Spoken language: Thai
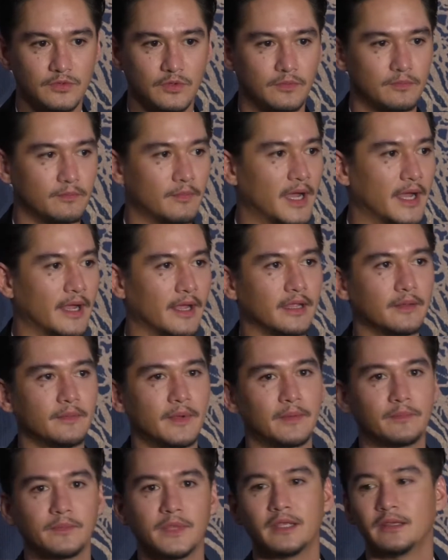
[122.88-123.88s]
จุดหมาย
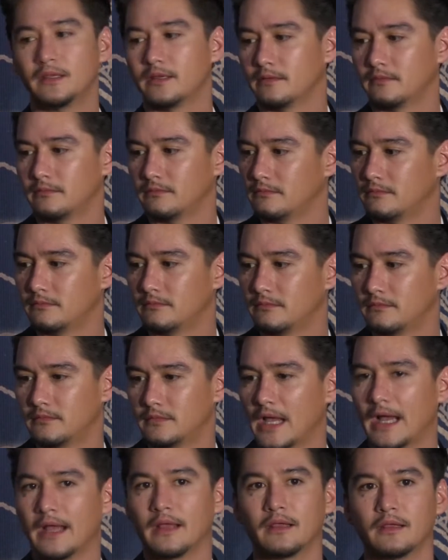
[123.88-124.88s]
แบบยิ่ง
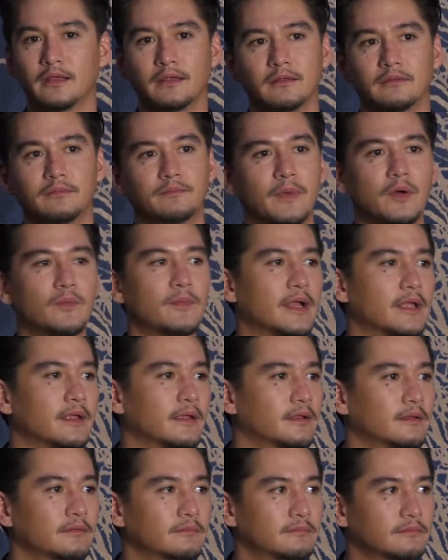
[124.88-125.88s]
ใหญ่ เป้าหมาย
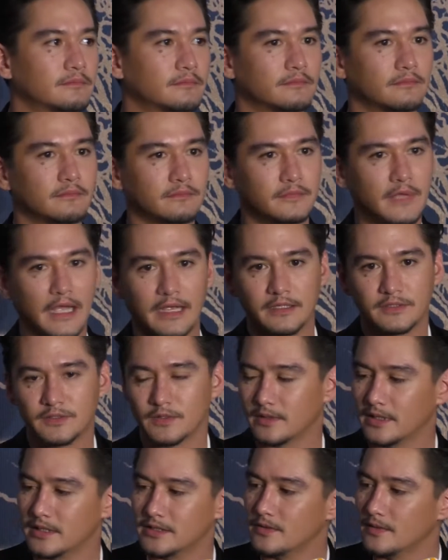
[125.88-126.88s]
ใหญ่
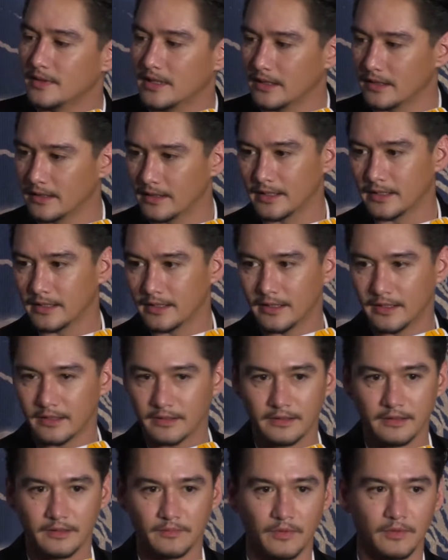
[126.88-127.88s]
สุดในชีวิตเลยอะไรเงี้ยฮะ
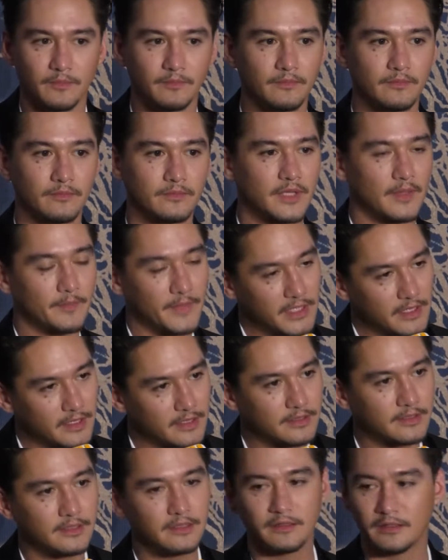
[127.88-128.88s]
คือผมถ้ามัน
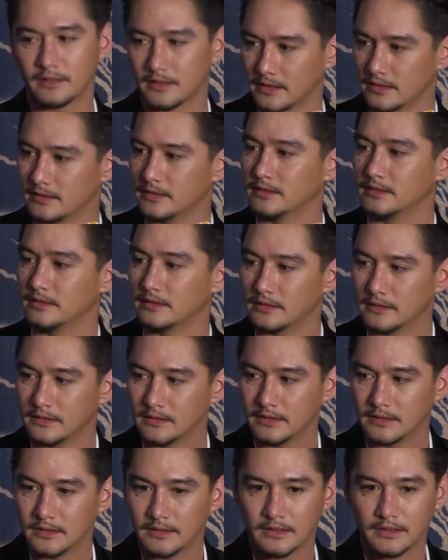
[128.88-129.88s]
เกิดขึ้นก็เกิดขึ้น
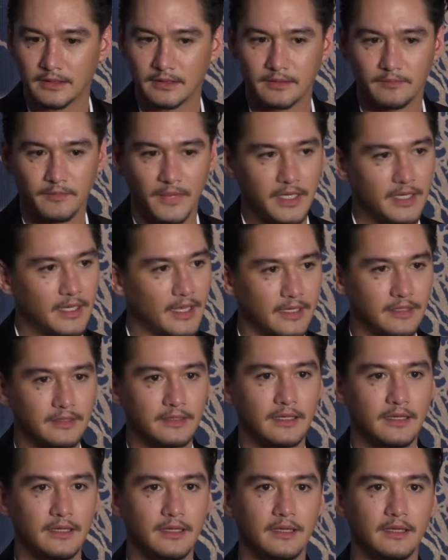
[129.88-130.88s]
ไม่ได้แอน
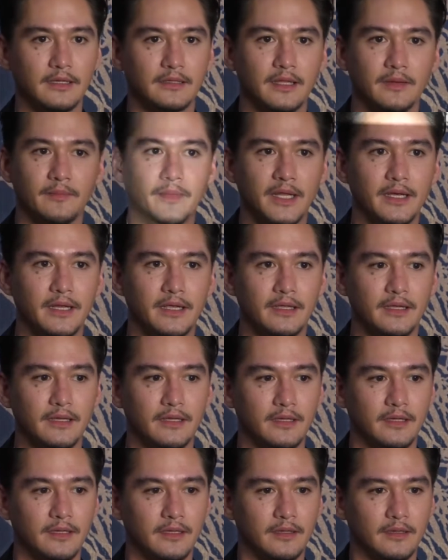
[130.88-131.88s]
ตี้แต่ไม่ได้
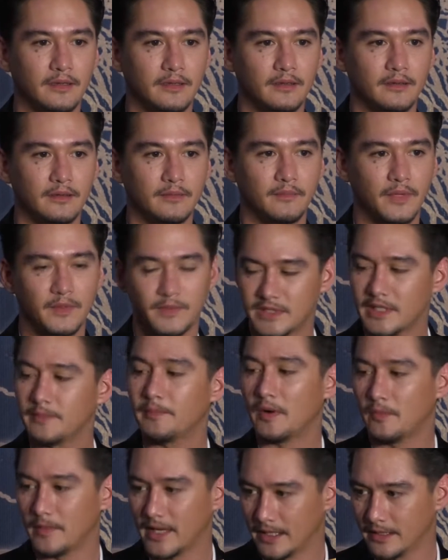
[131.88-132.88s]
มันไม่ใช่
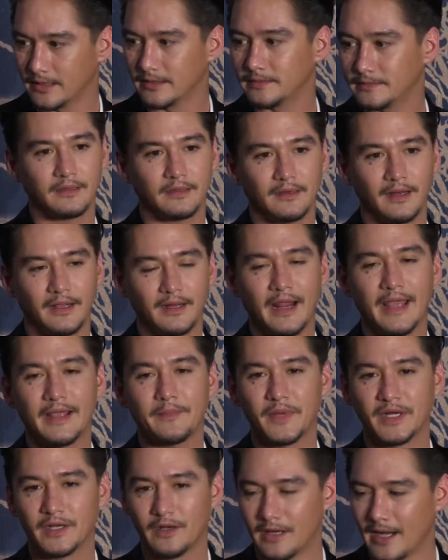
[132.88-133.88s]
เป้าหมายแรก
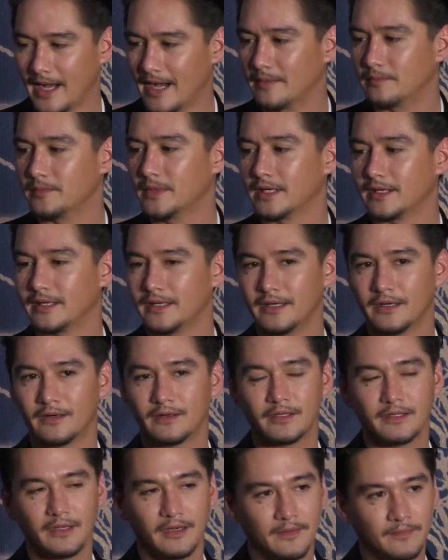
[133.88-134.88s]
ๆ มันก็ขำอย่างเดียว
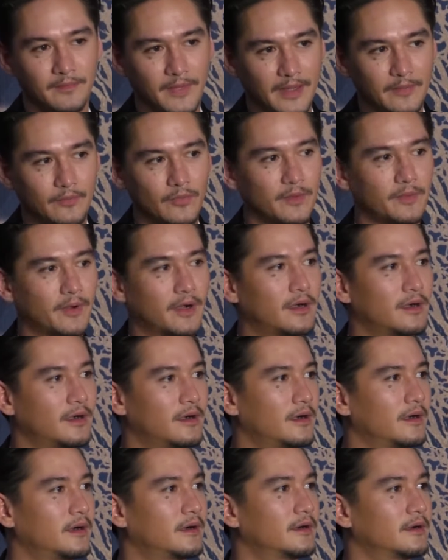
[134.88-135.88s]
ก็ยอมรับว่าพอ
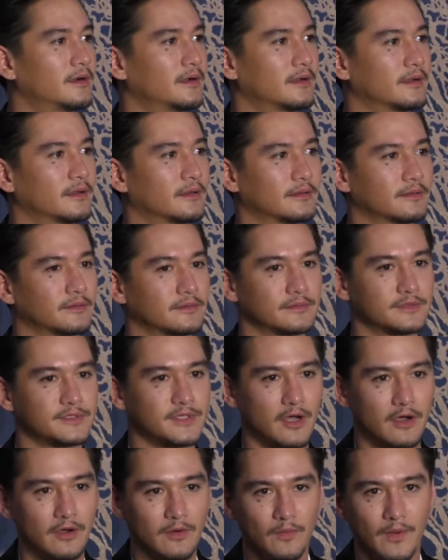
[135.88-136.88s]
สอง